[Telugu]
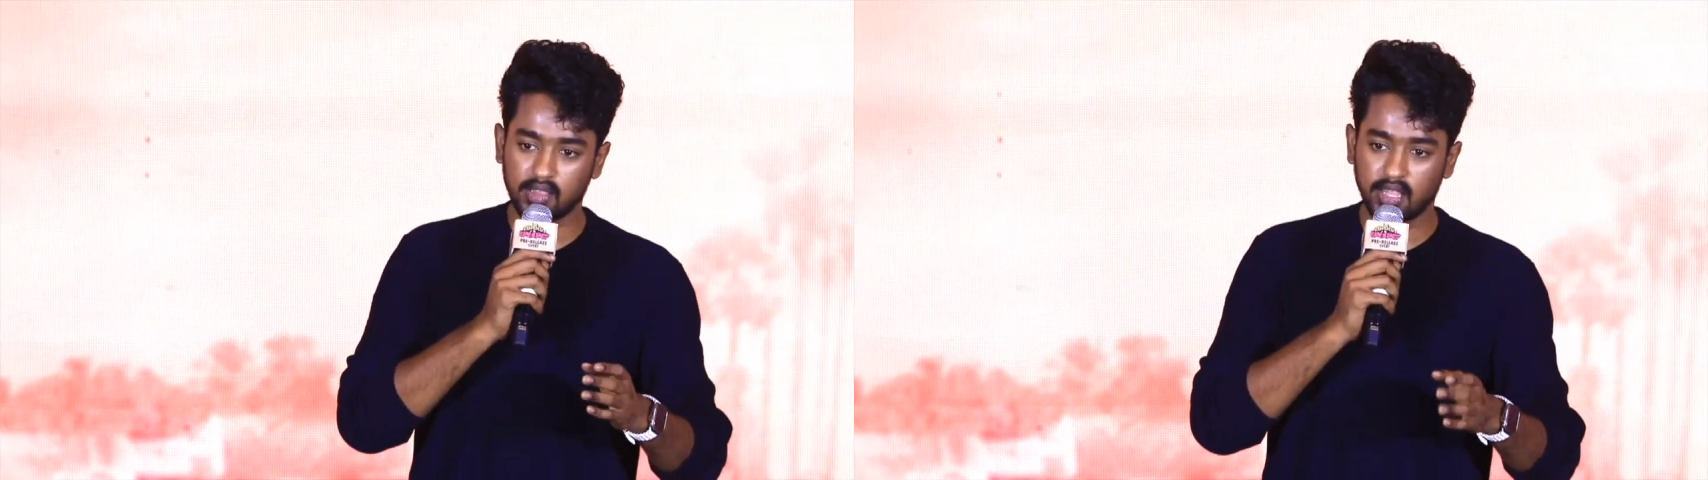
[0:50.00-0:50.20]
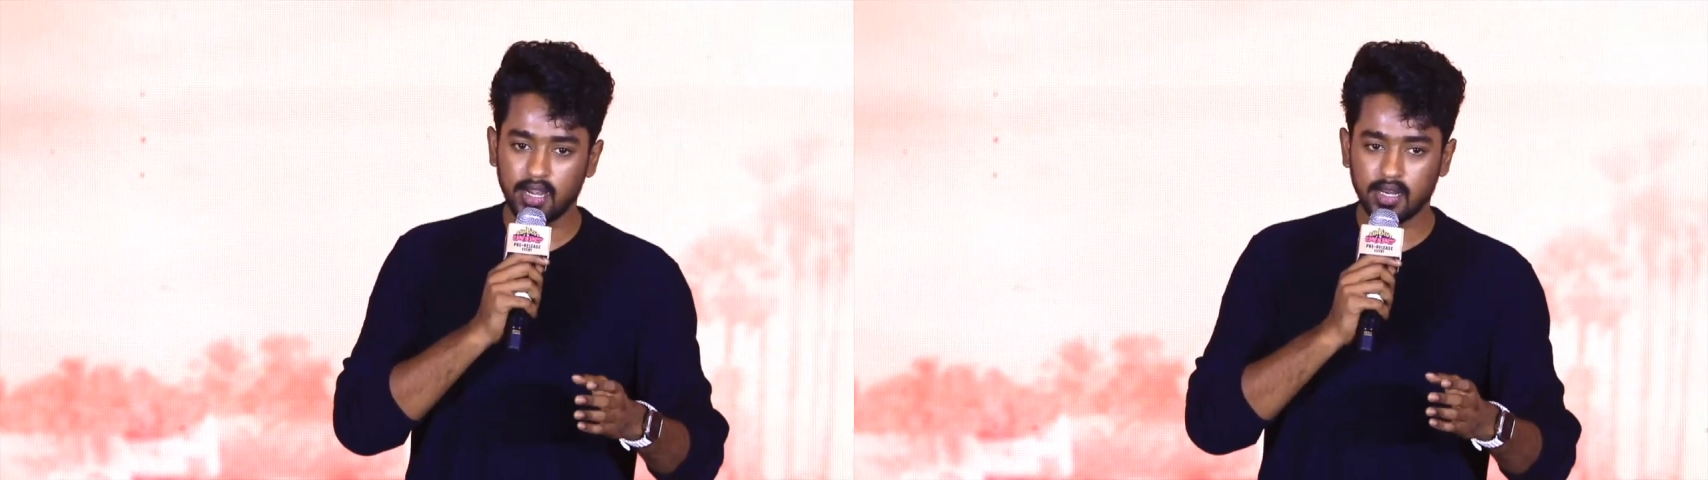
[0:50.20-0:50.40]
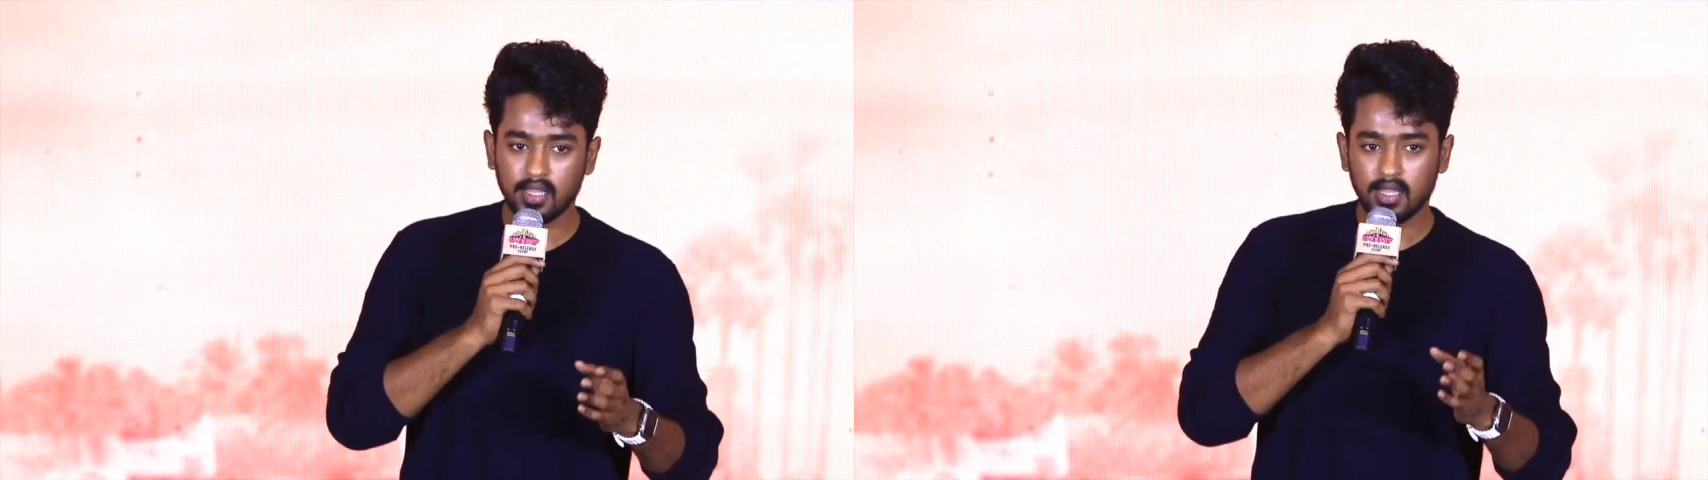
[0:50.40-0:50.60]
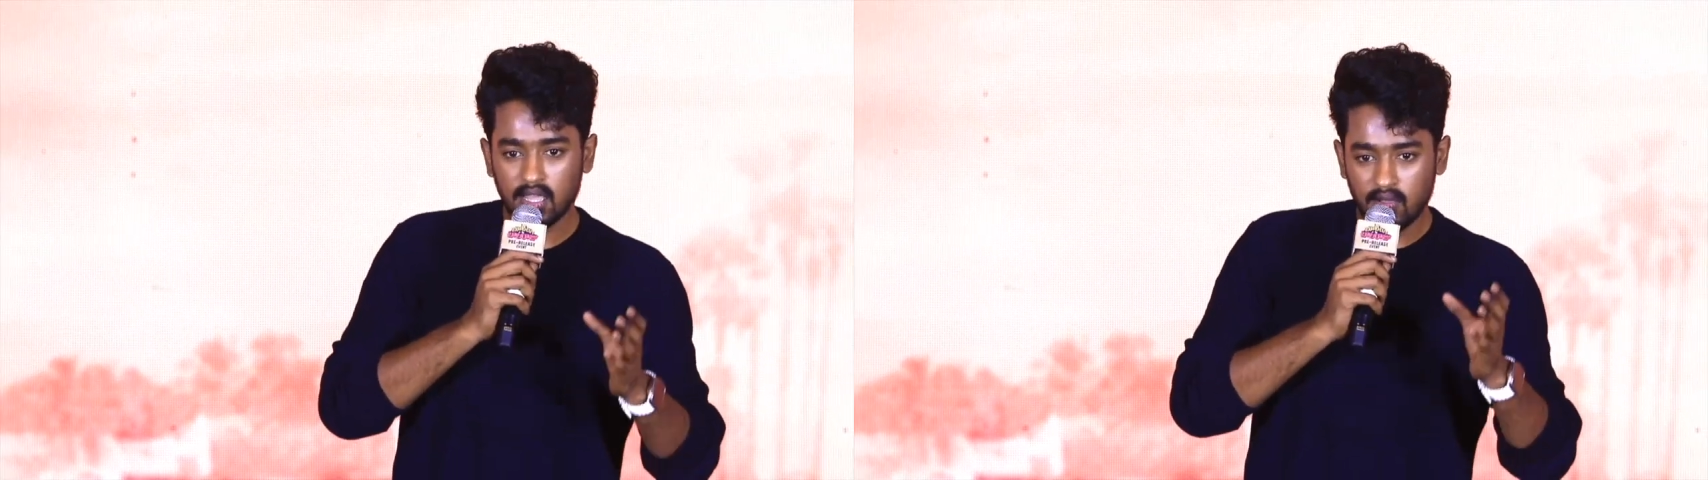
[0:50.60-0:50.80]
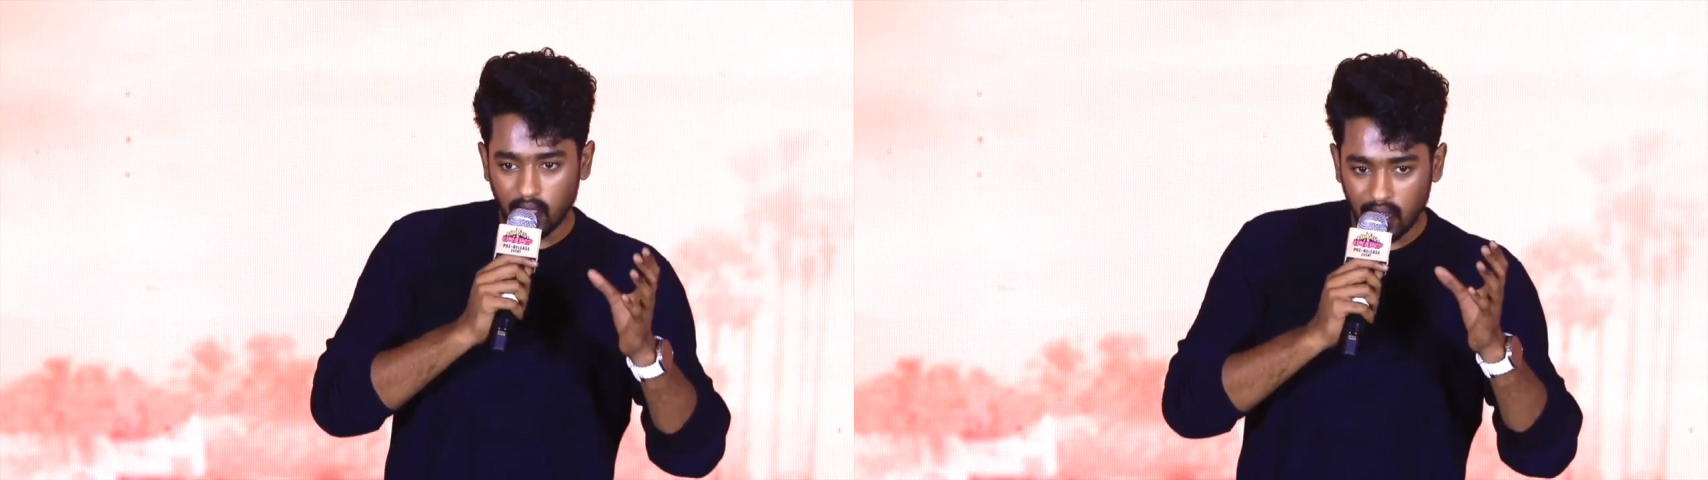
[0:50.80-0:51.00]
ఇన్ దాట్
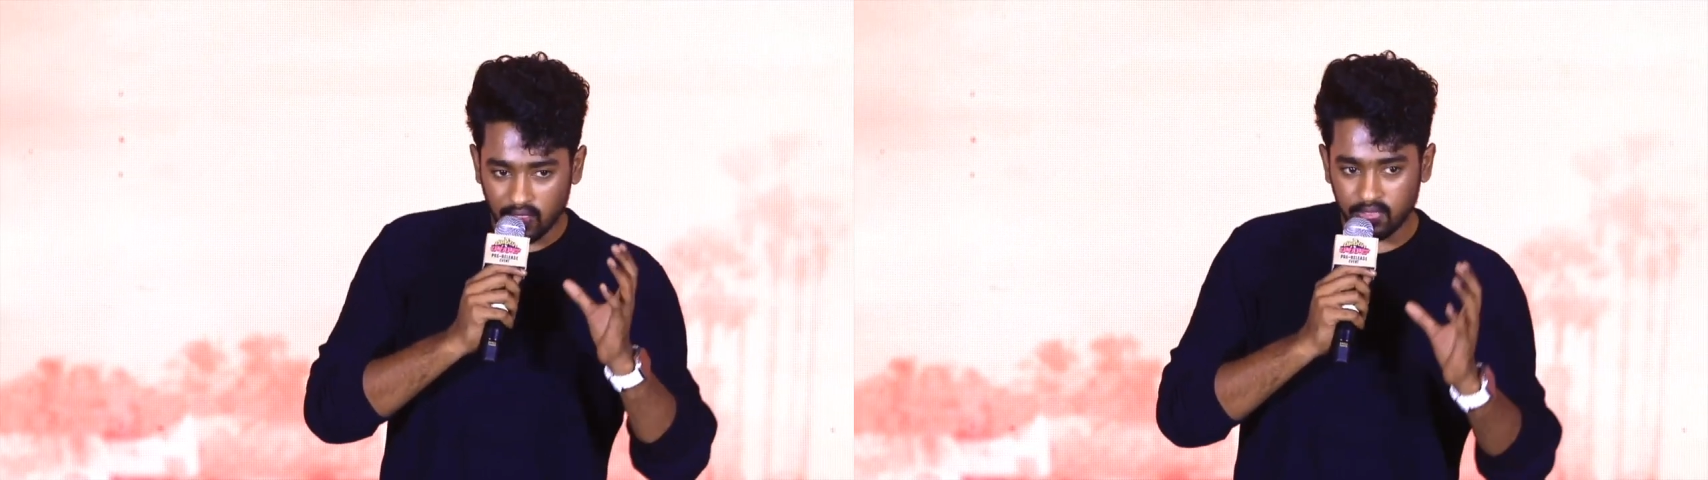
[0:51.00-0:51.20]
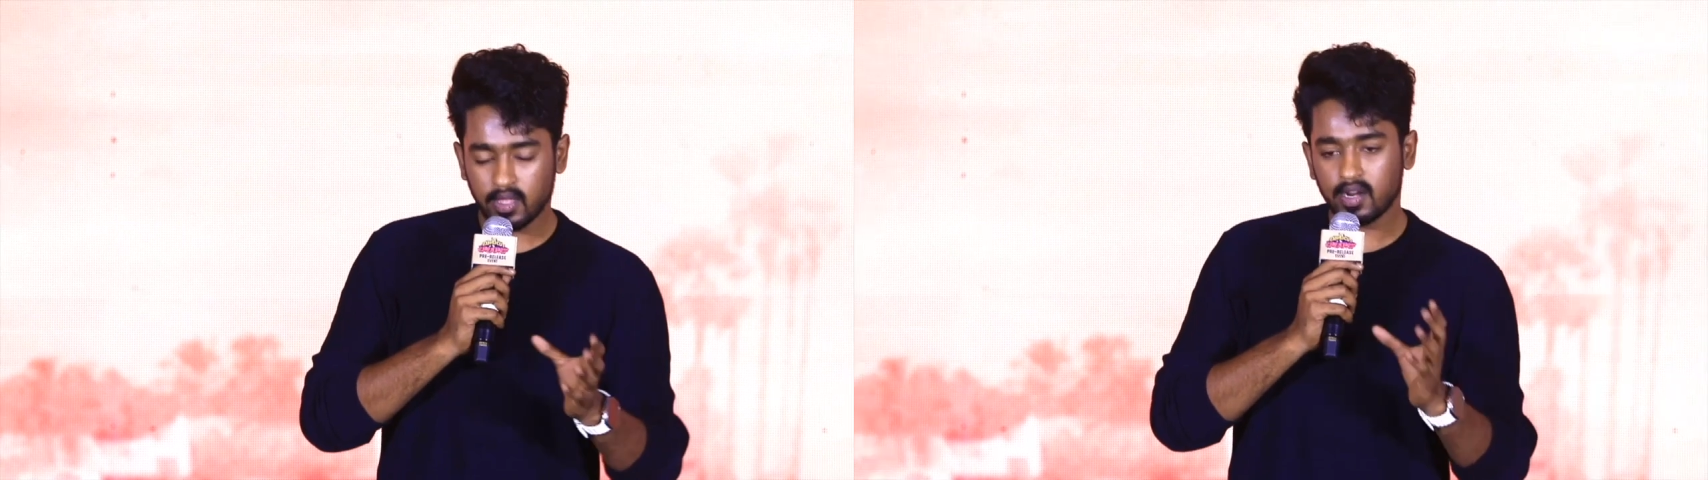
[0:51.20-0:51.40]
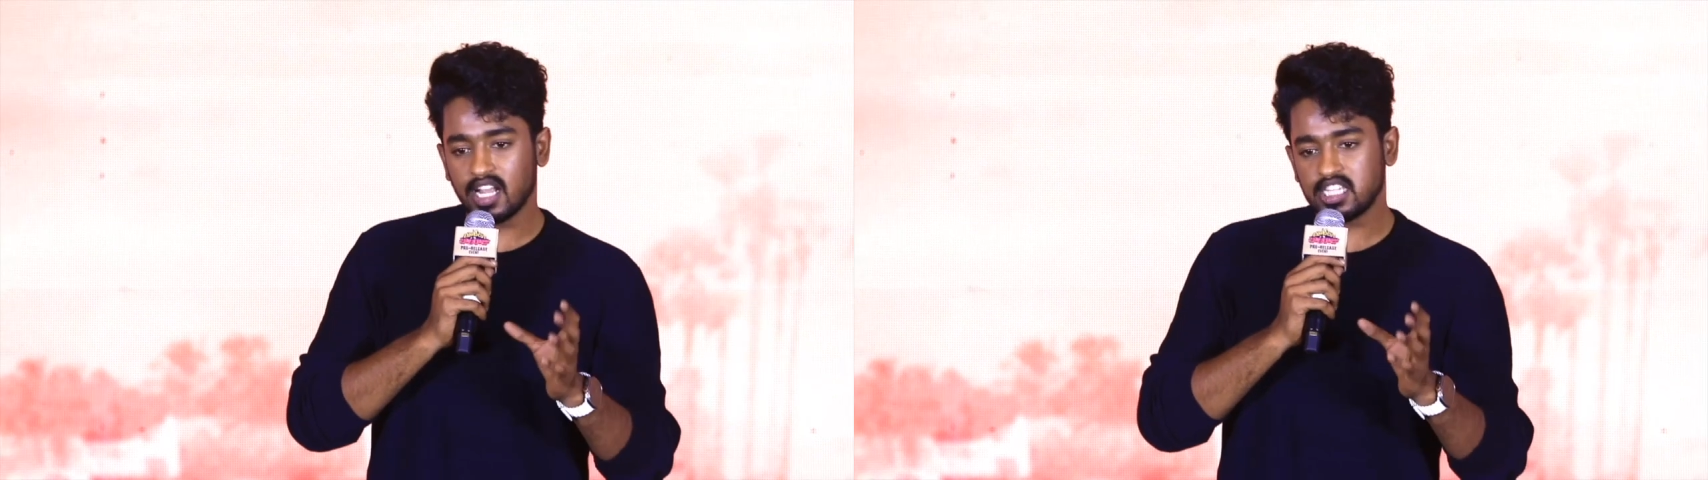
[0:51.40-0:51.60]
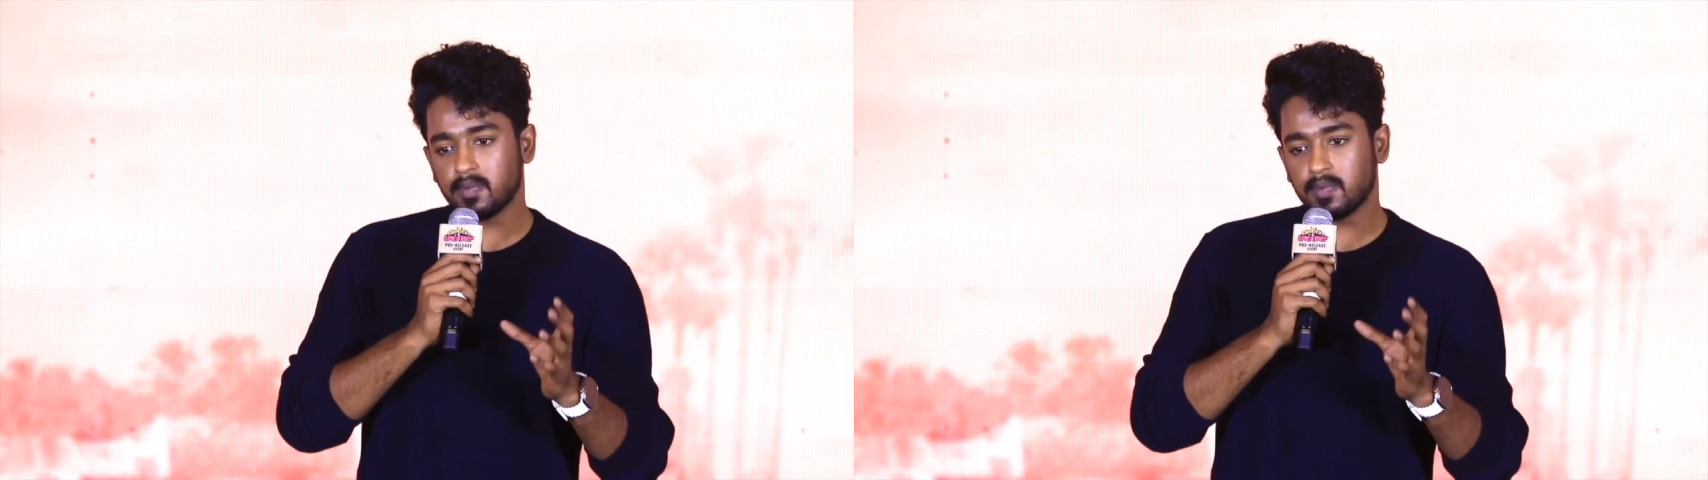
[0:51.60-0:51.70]
వాళ్ళందరూ కలిసి